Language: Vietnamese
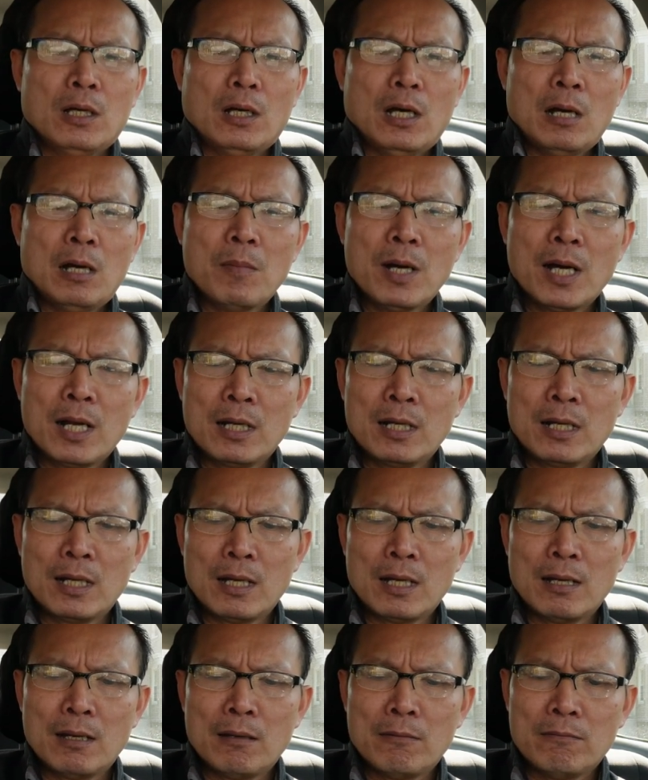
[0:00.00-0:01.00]
ở bên
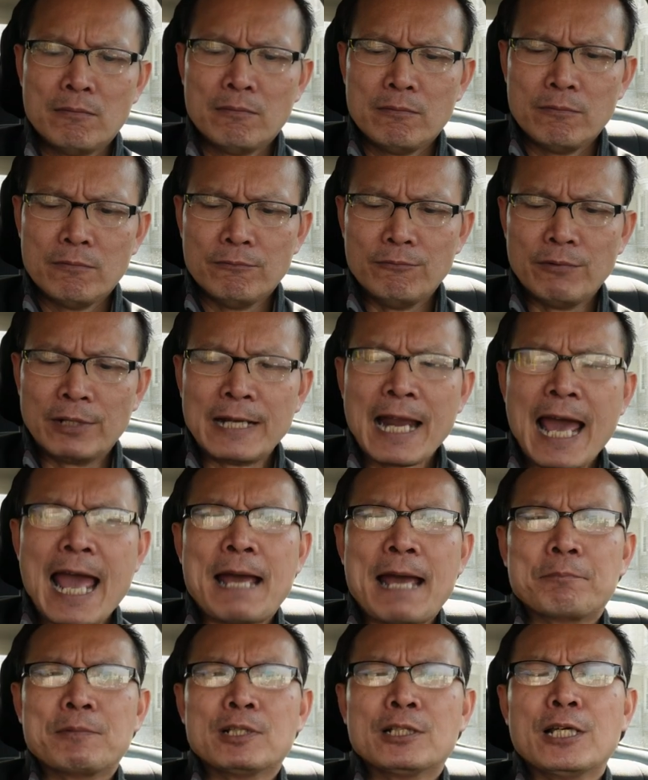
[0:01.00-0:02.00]
Việt
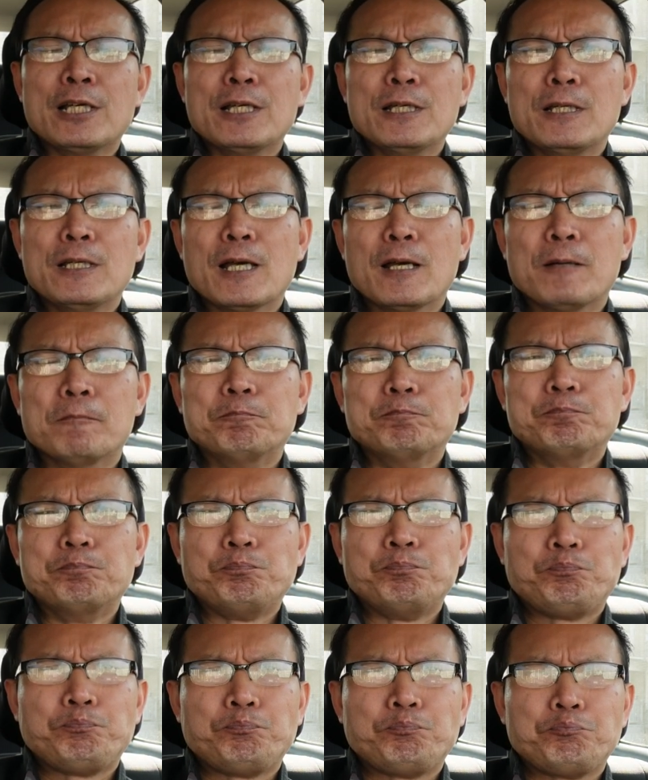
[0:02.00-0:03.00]
Nam đó thì
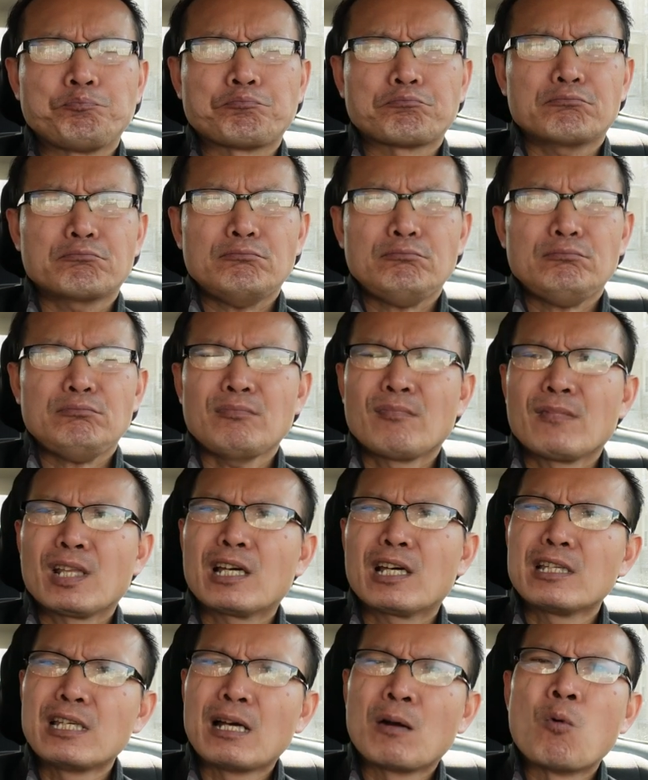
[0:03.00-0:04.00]

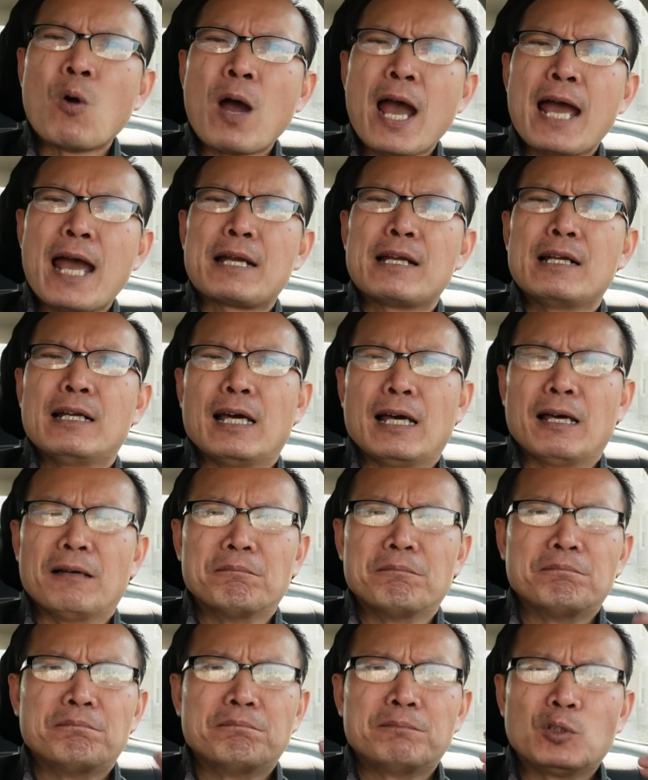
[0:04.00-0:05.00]
cái văn hóa đó là
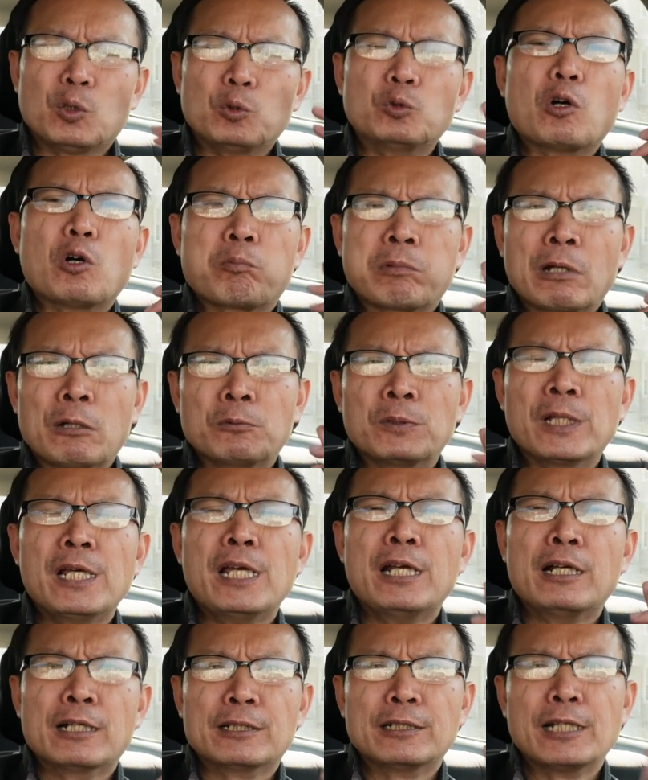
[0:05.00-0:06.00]
thủ tục đầu
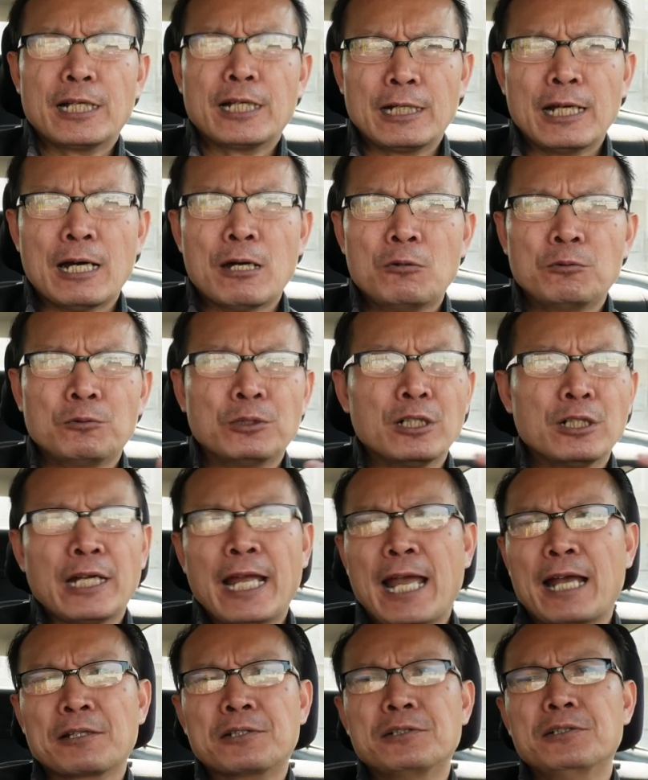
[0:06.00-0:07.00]
tiên là tiền đâu từ
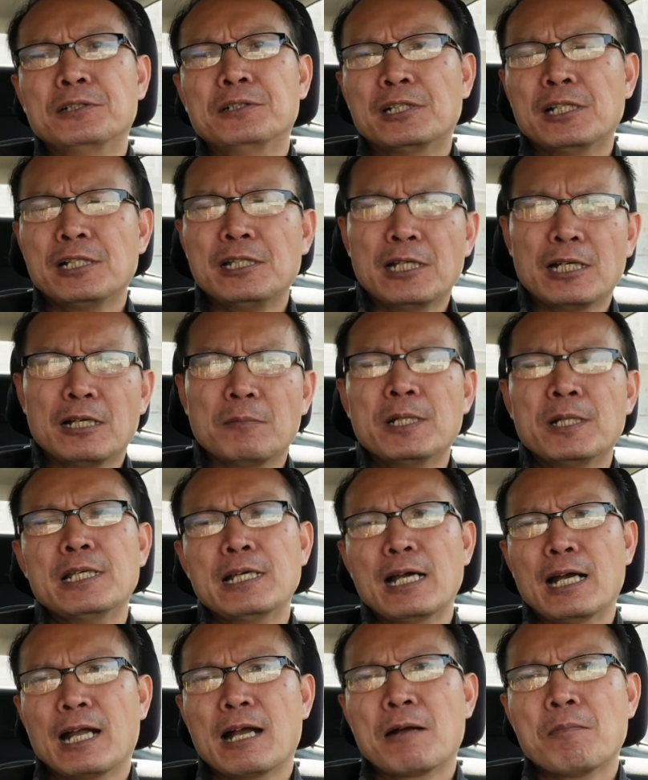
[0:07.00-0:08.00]
ngàn xưa tới giờ bây
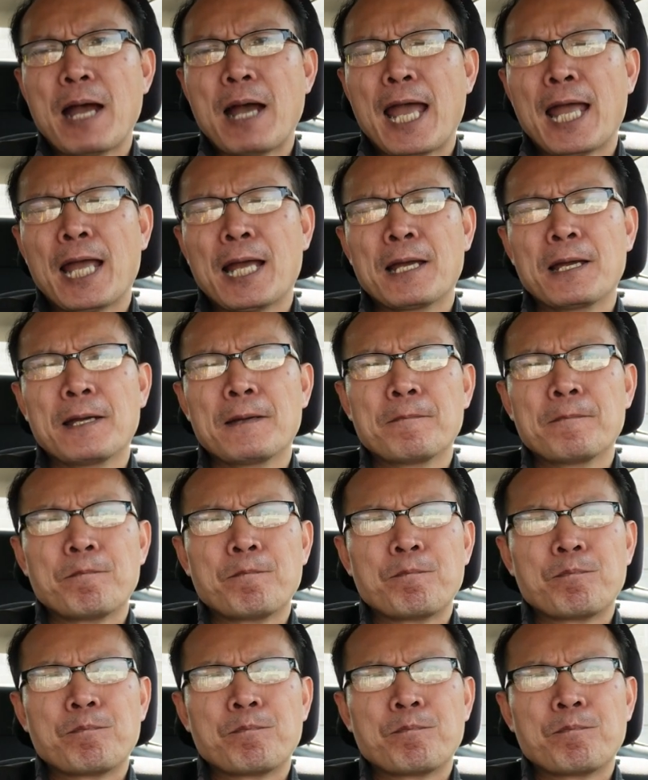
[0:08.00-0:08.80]
giờ các bạn